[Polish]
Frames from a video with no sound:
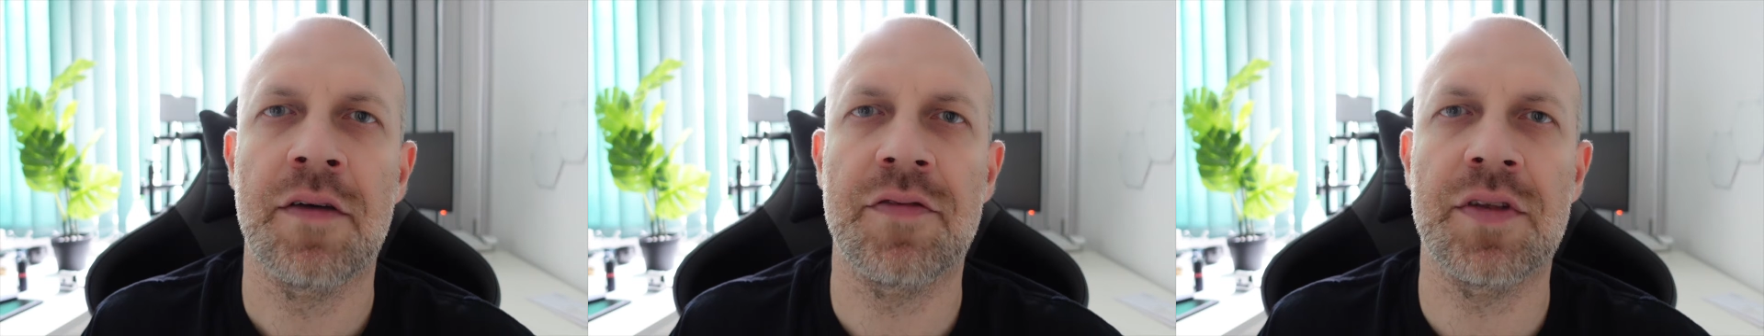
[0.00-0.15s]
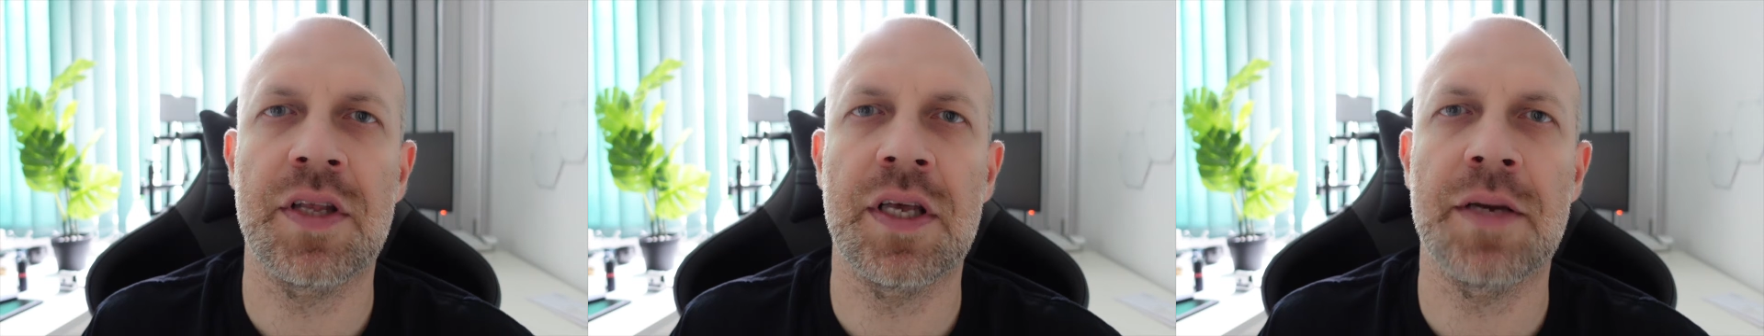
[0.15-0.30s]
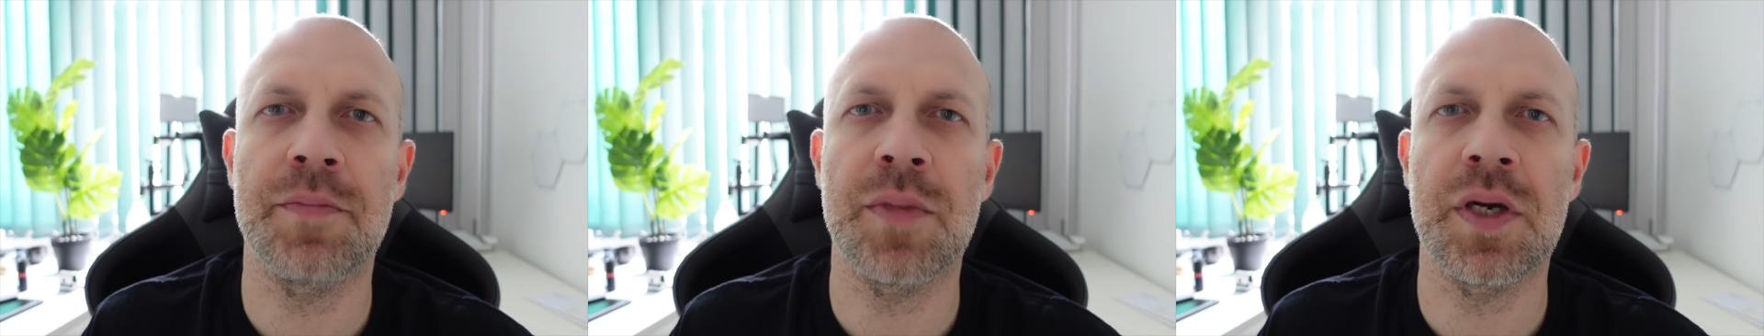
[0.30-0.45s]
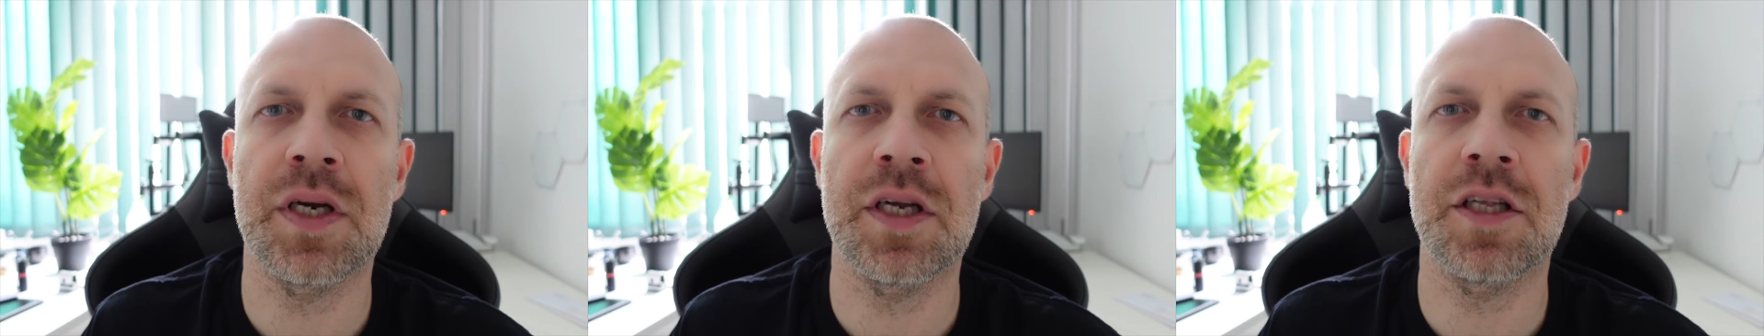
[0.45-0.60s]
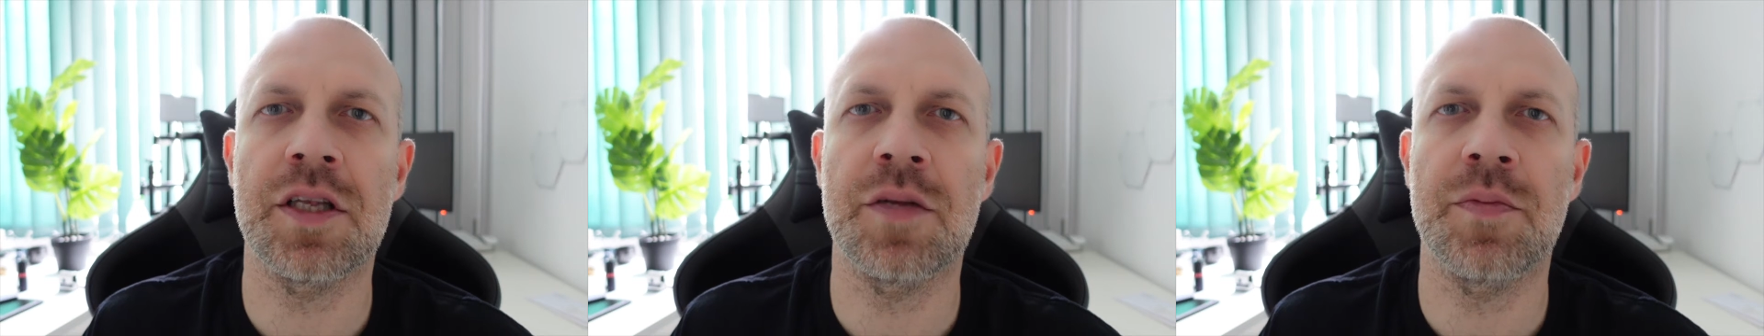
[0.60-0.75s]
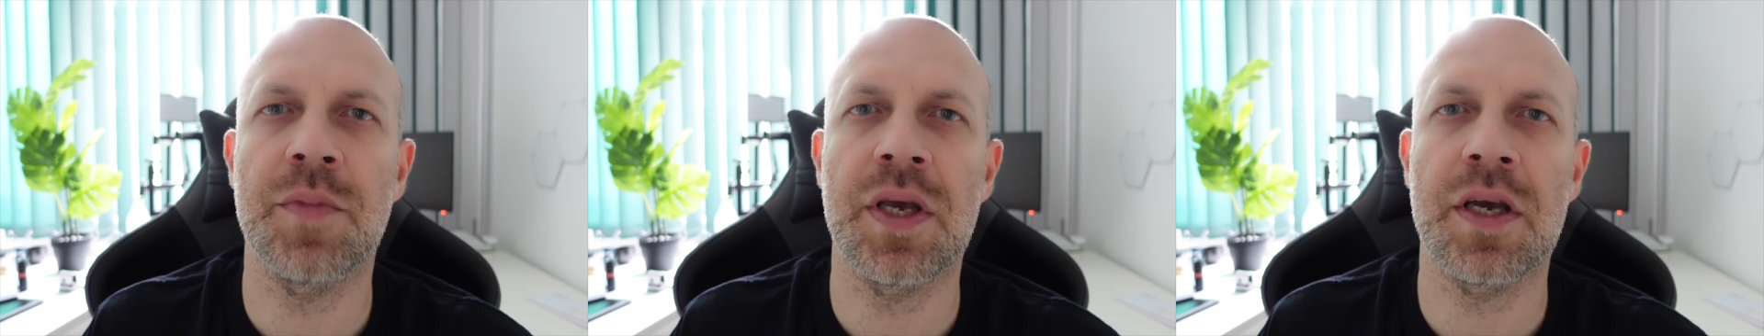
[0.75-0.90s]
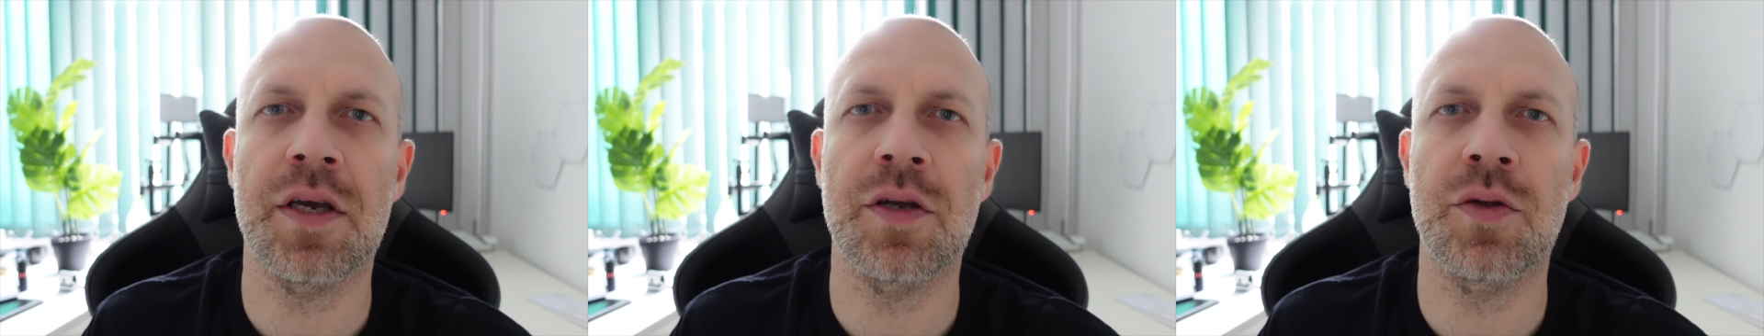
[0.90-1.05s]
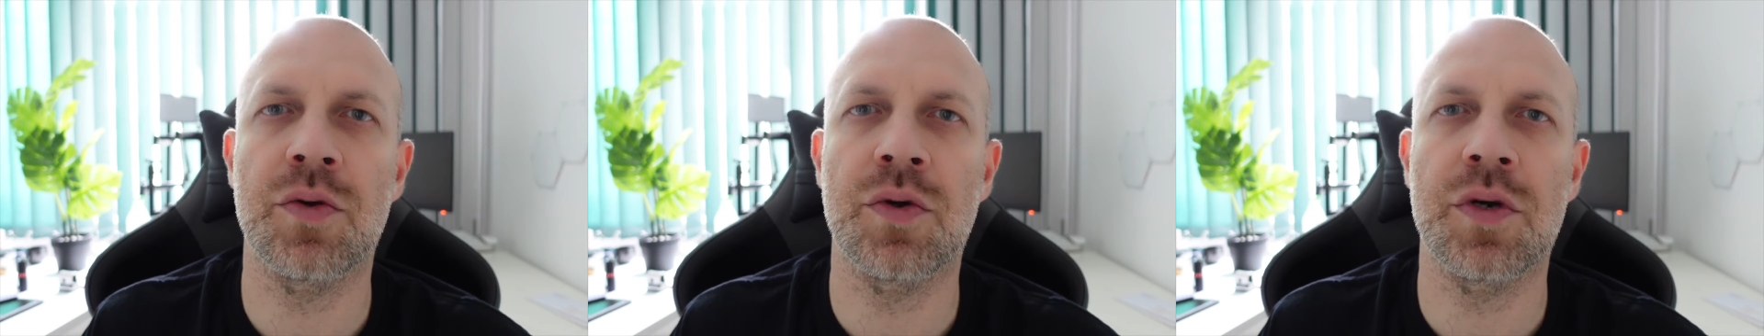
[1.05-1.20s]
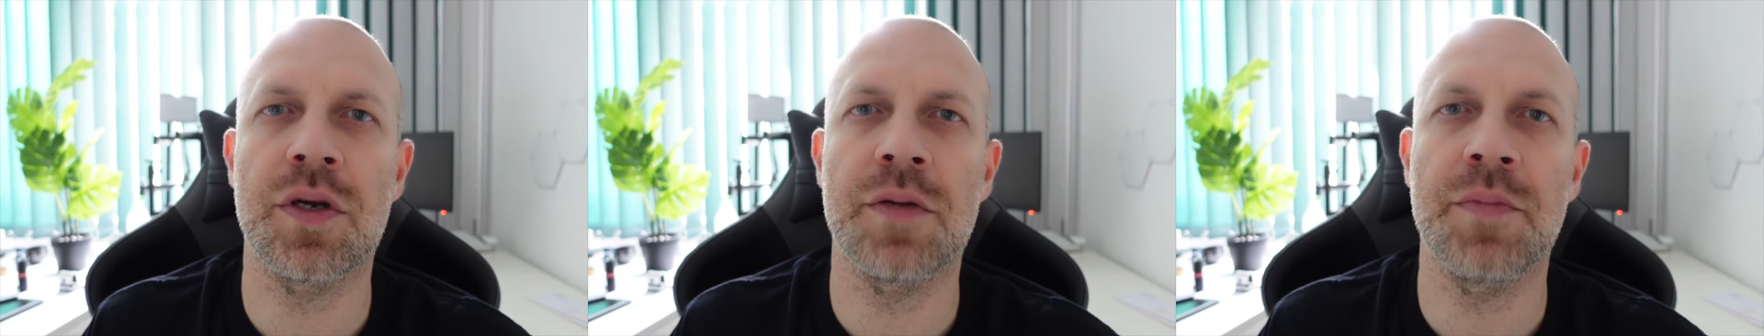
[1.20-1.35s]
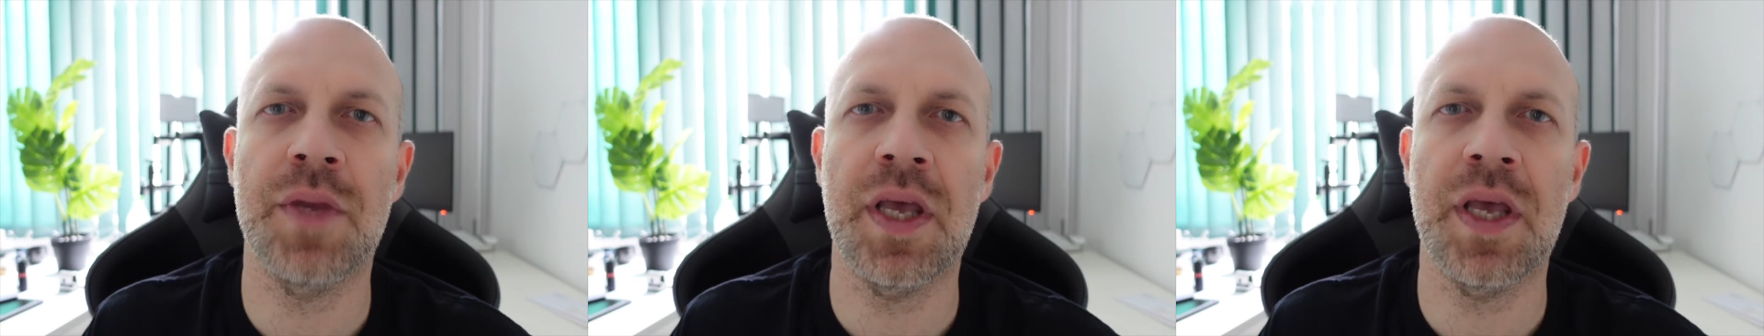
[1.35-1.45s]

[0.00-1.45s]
w tym rytmie, który